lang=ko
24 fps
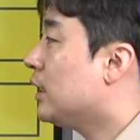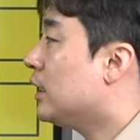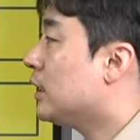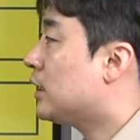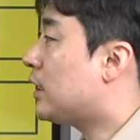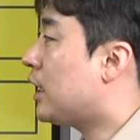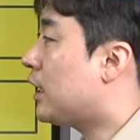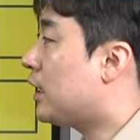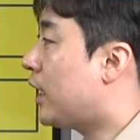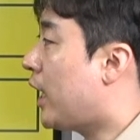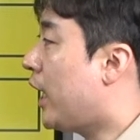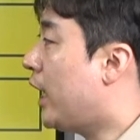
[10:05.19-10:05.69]

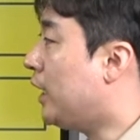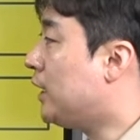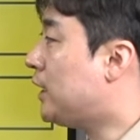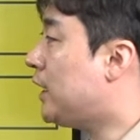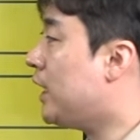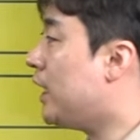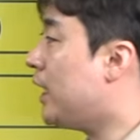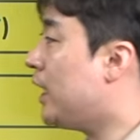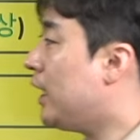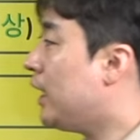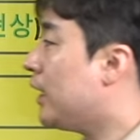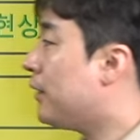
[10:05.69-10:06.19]
자,
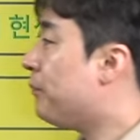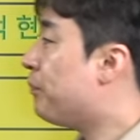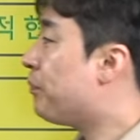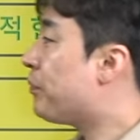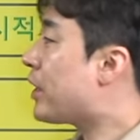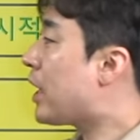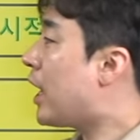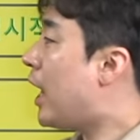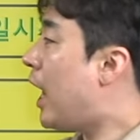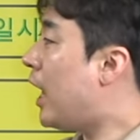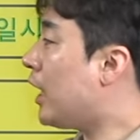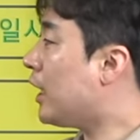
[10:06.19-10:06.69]
대세
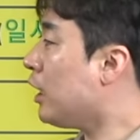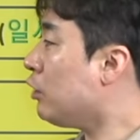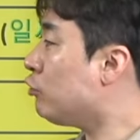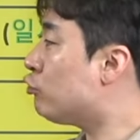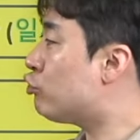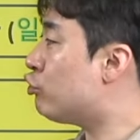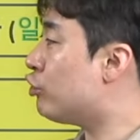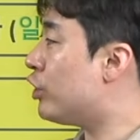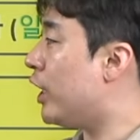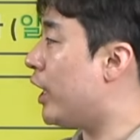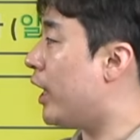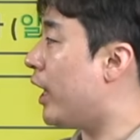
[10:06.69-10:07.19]
하락
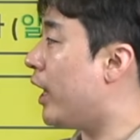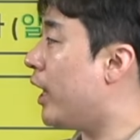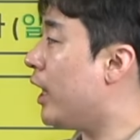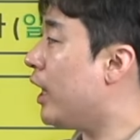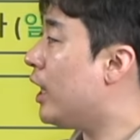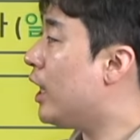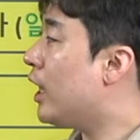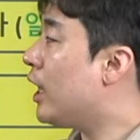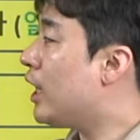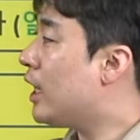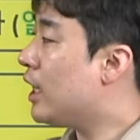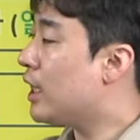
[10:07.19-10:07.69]

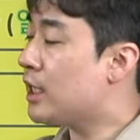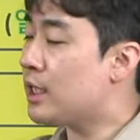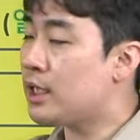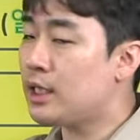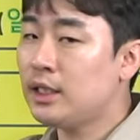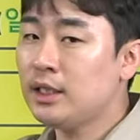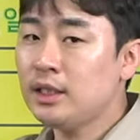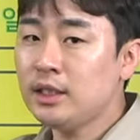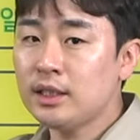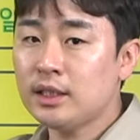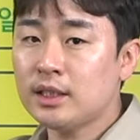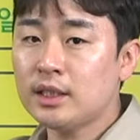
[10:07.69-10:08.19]
주기에
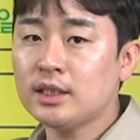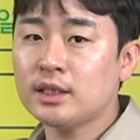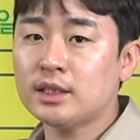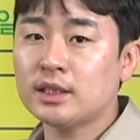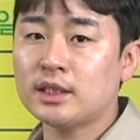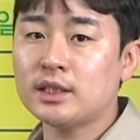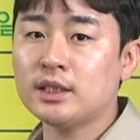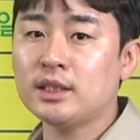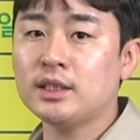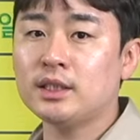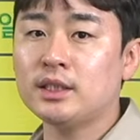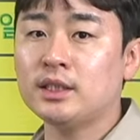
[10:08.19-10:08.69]
큰
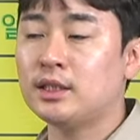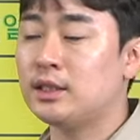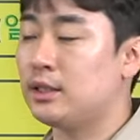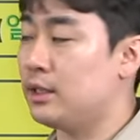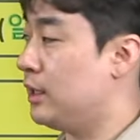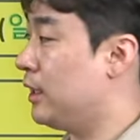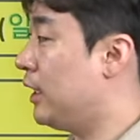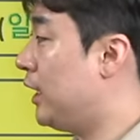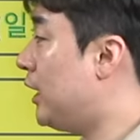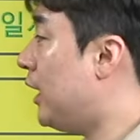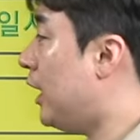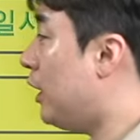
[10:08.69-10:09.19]

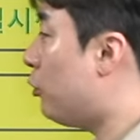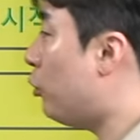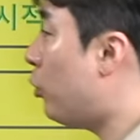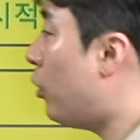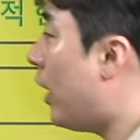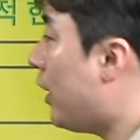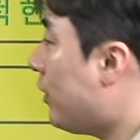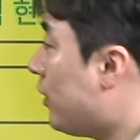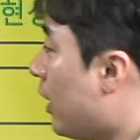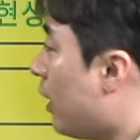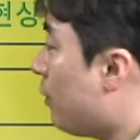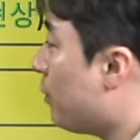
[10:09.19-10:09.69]
특징이라고
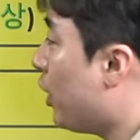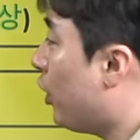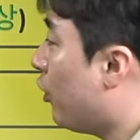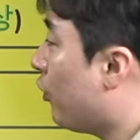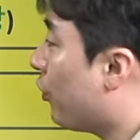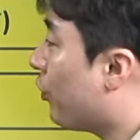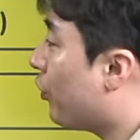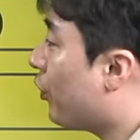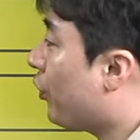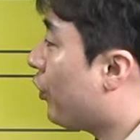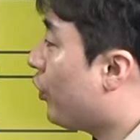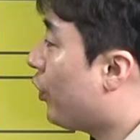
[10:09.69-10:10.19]

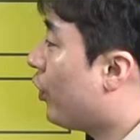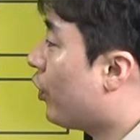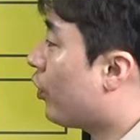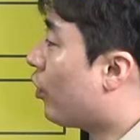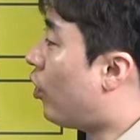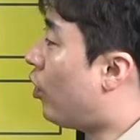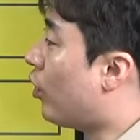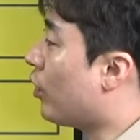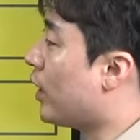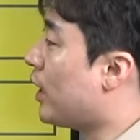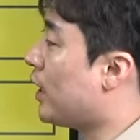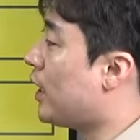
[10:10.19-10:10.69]
한다면
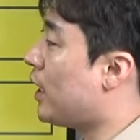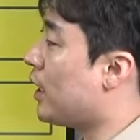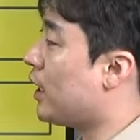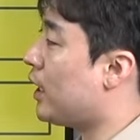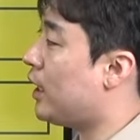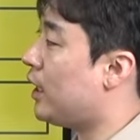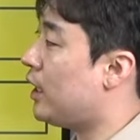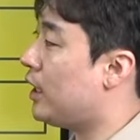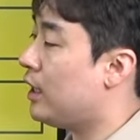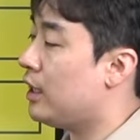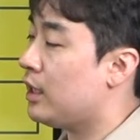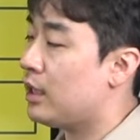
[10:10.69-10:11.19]

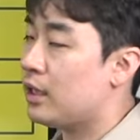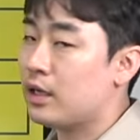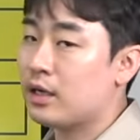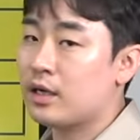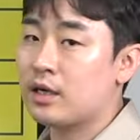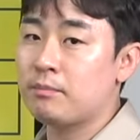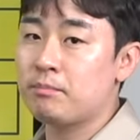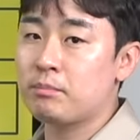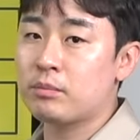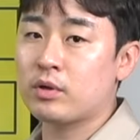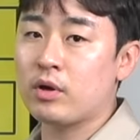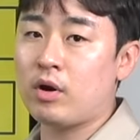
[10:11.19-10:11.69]
거래량이
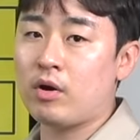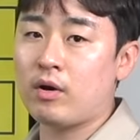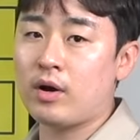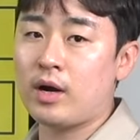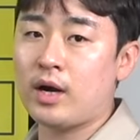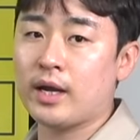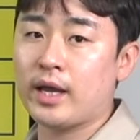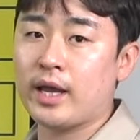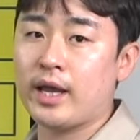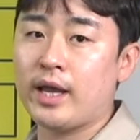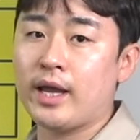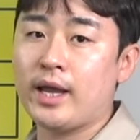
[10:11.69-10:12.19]

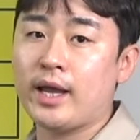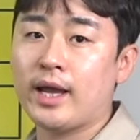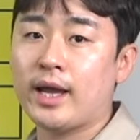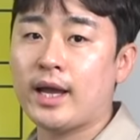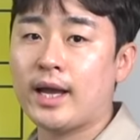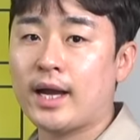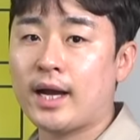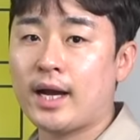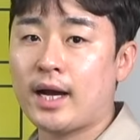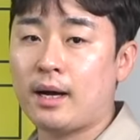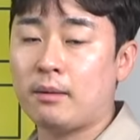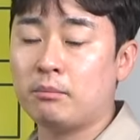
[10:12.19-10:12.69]
급격하게
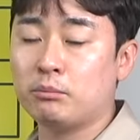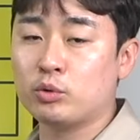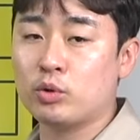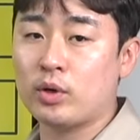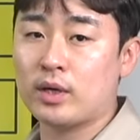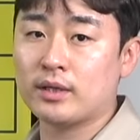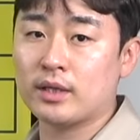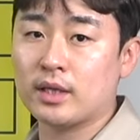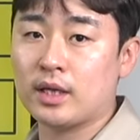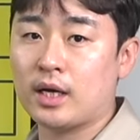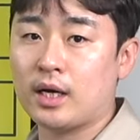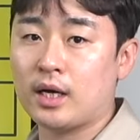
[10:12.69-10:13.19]

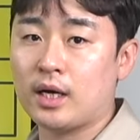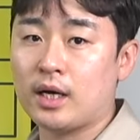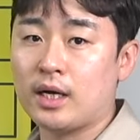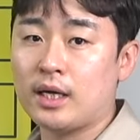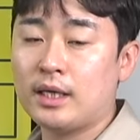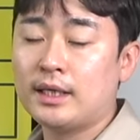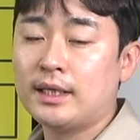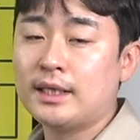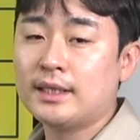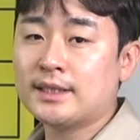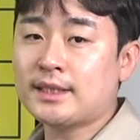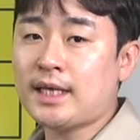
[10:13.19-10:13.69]
감소한다.
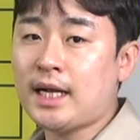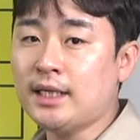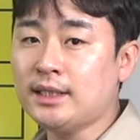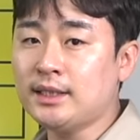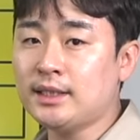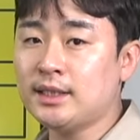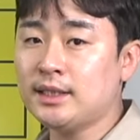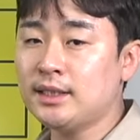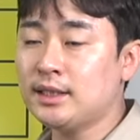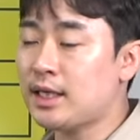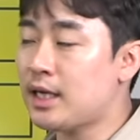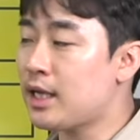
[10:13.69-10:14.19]

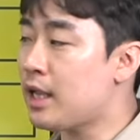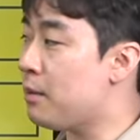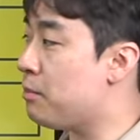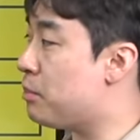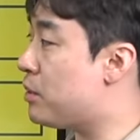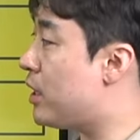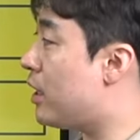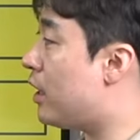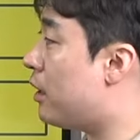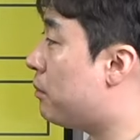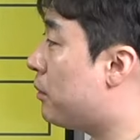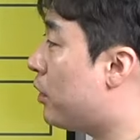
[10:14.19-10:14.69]
상승장에
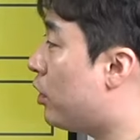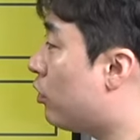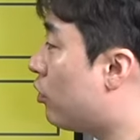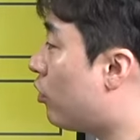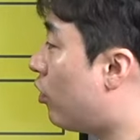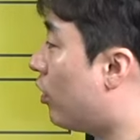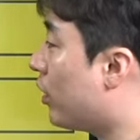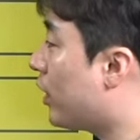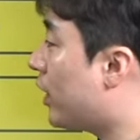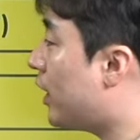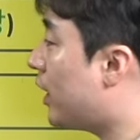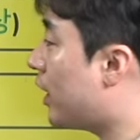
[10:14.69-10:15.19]
비하면
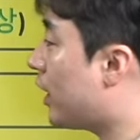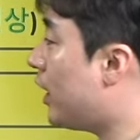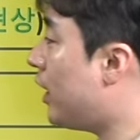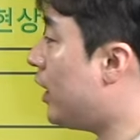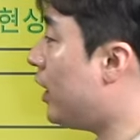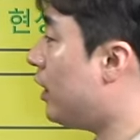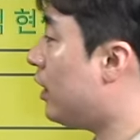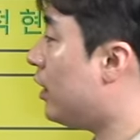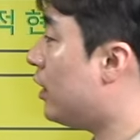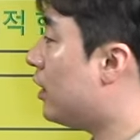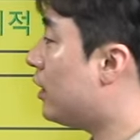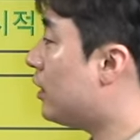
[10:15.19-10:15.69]

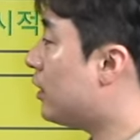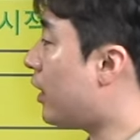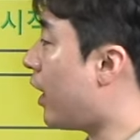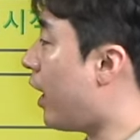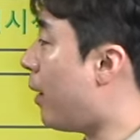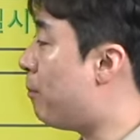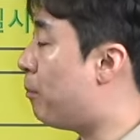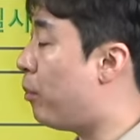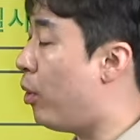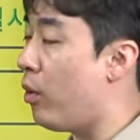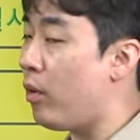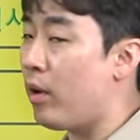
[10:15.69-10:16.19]
거래량이
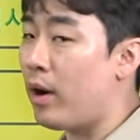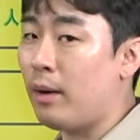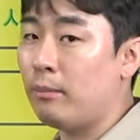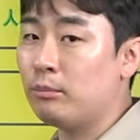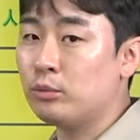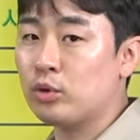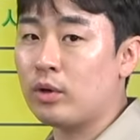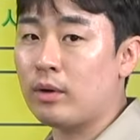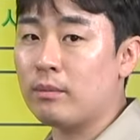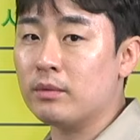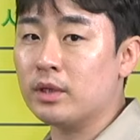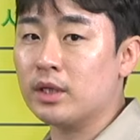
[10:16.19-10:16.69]
대폭
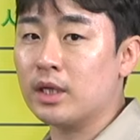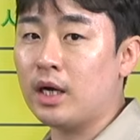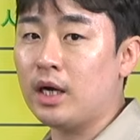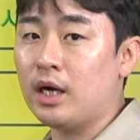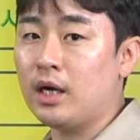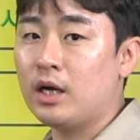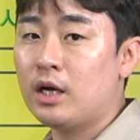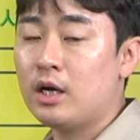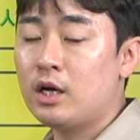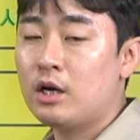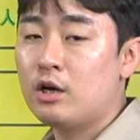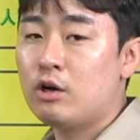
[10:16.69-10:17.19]
감소합니다.
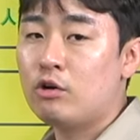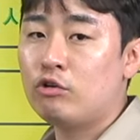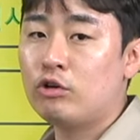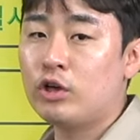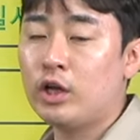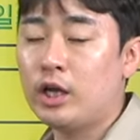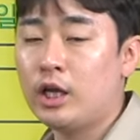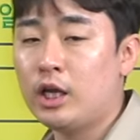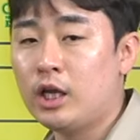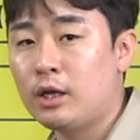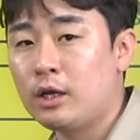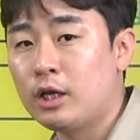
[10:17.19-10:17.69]

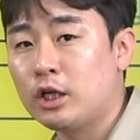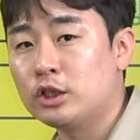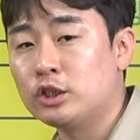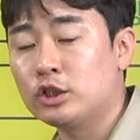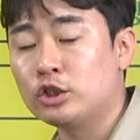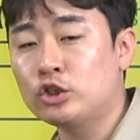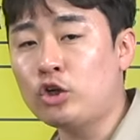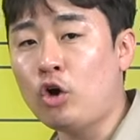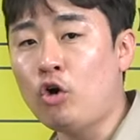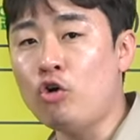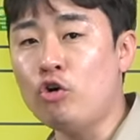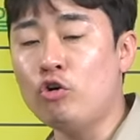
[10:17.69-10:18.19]
우리
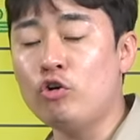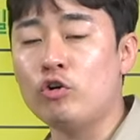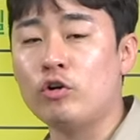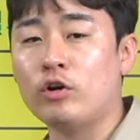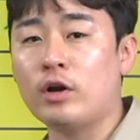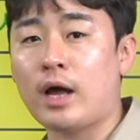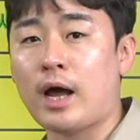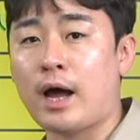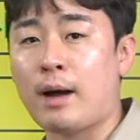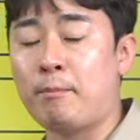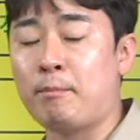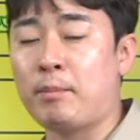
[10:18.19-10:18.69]

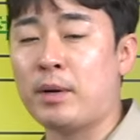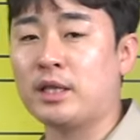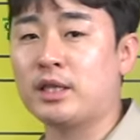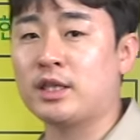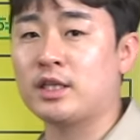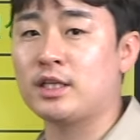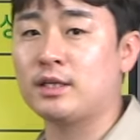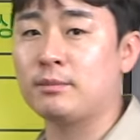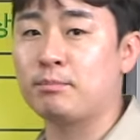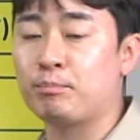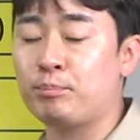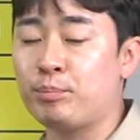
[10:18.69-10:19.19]
서울
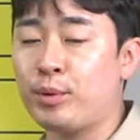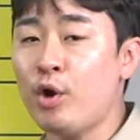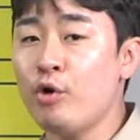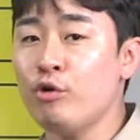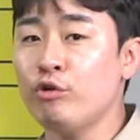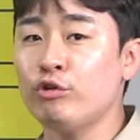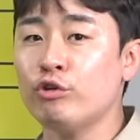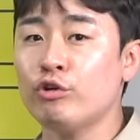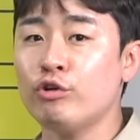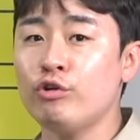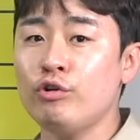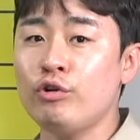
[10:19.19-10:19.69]
아파트
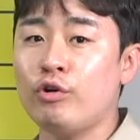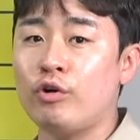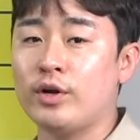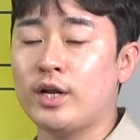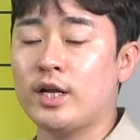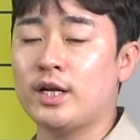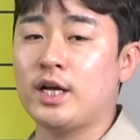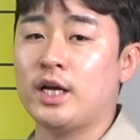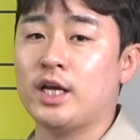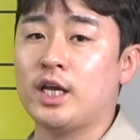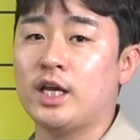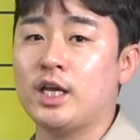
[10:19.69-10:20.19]
평균
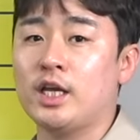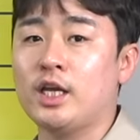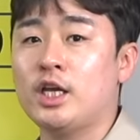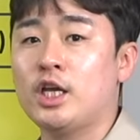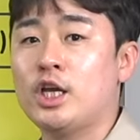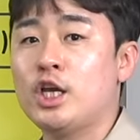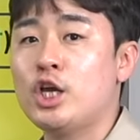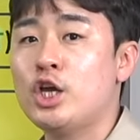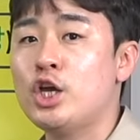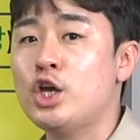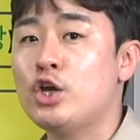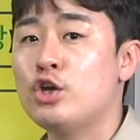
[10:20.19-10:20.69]
거래량이
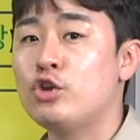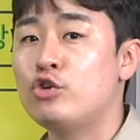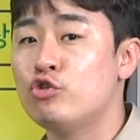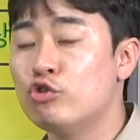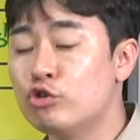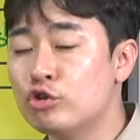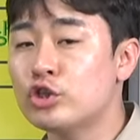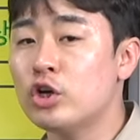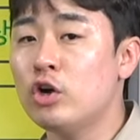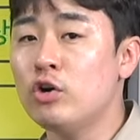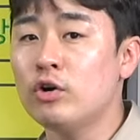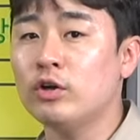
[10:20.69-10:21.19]

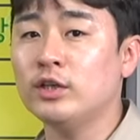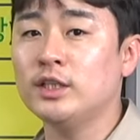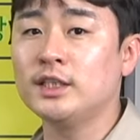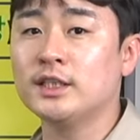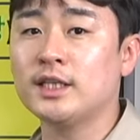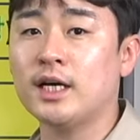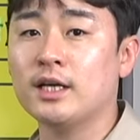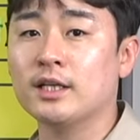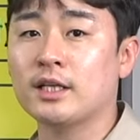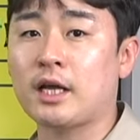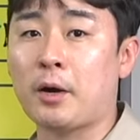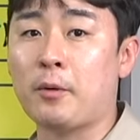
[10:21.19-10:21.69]
6천 건
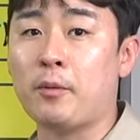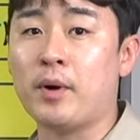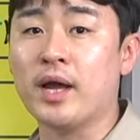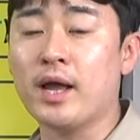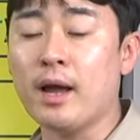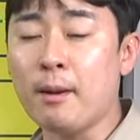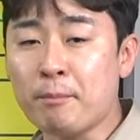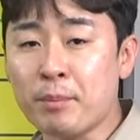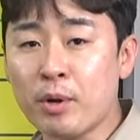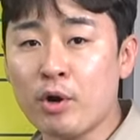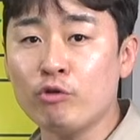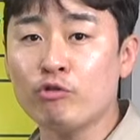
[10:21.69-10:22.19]
이상
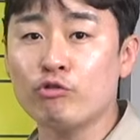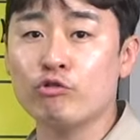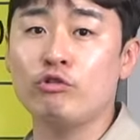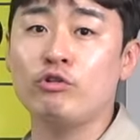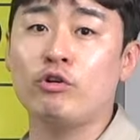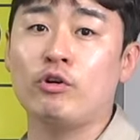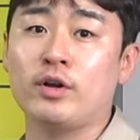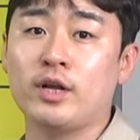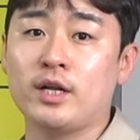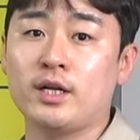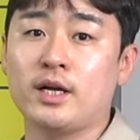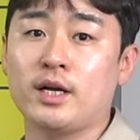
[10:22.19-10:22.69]
나와야 평균
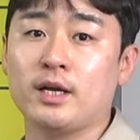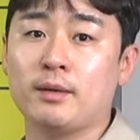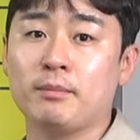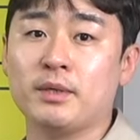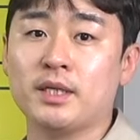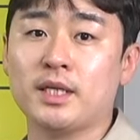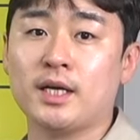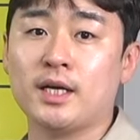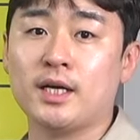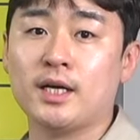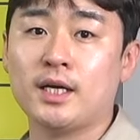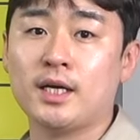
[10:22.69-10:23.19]

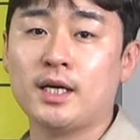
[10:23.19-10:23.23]
거래량입니다.